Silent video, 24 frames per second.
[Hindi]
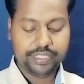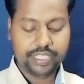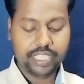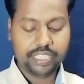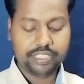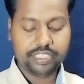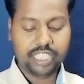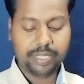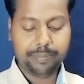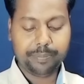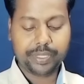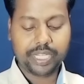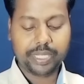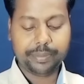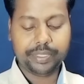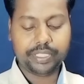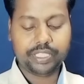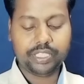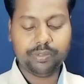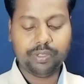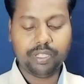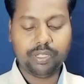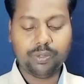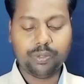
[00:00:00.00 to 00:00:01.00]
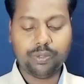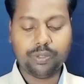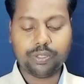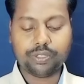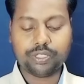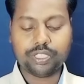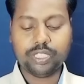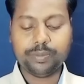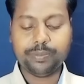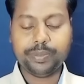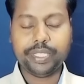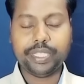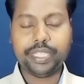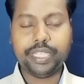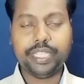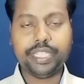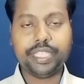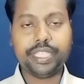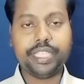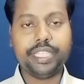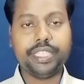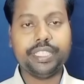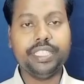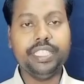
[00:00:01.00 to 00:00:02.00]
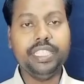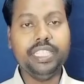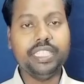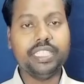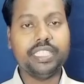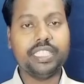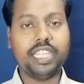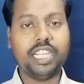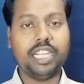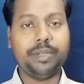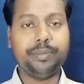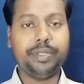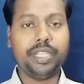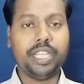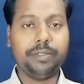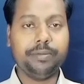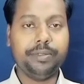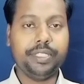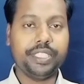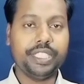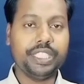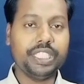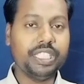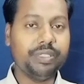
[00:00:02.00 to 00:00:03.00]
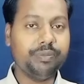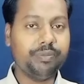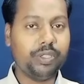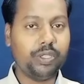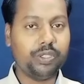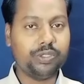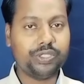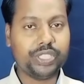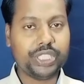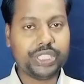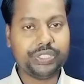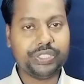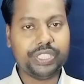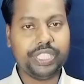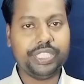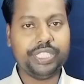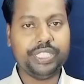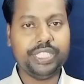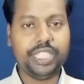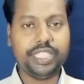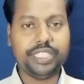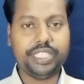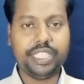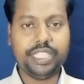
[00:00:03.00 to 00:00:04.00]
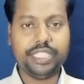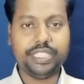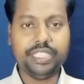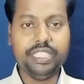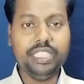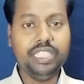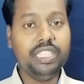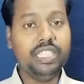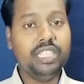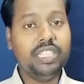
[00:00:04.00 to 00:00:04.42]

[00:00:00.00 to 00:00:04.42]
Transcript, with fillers: जैसे आप प्राइवेसी वाले ऑप्शन पे क्लिक करेंगे यहाँ पे आप देखेंगे बहुत सारे सेटिंग आ जाएंगे